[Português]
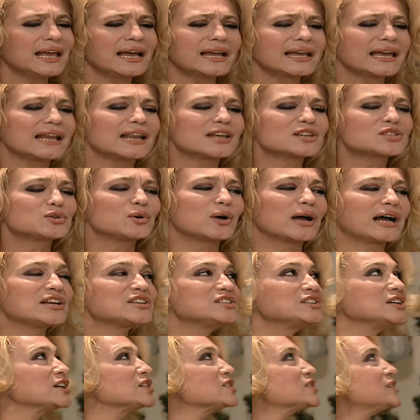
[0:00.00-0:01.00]
E aquelas
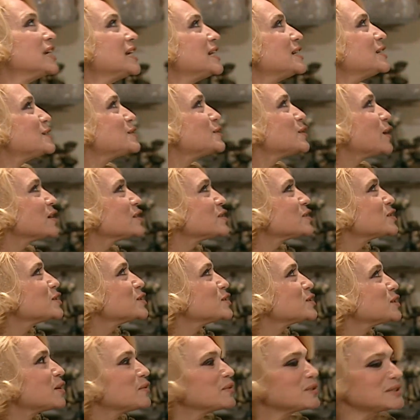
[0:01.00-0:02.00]
torradinhas deliciosas
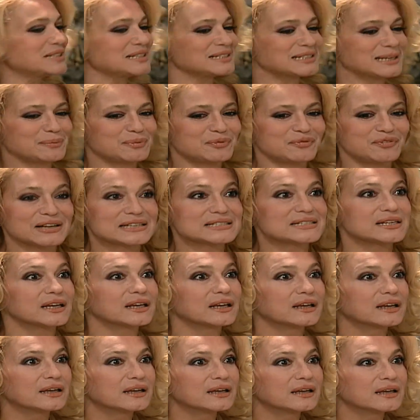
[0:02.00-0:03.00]
que só você sabe
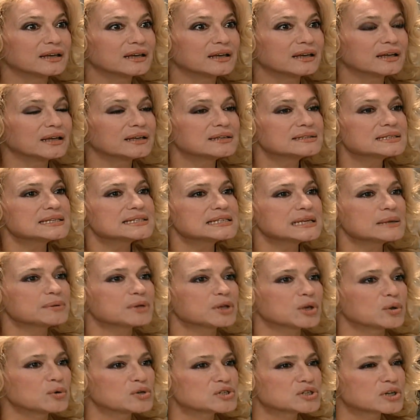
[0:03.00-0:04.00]
fazer. Você
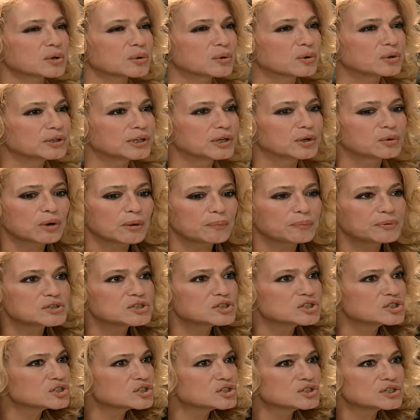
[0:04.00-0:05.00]
sabe que hoje acordei com
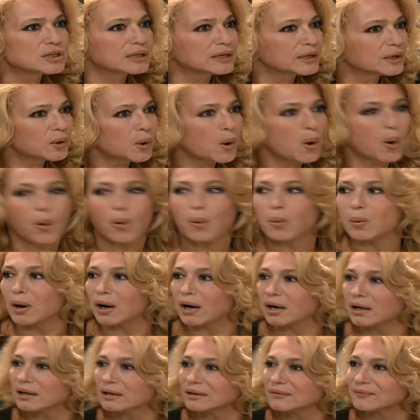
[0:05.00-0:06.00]
apetite de
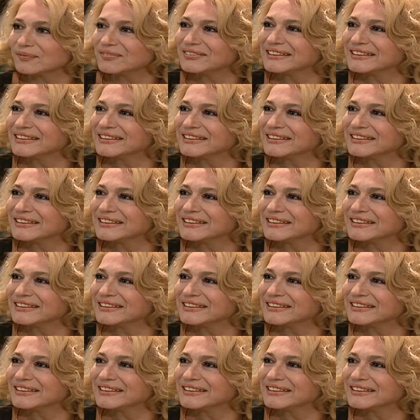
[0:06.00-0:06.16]
lioa.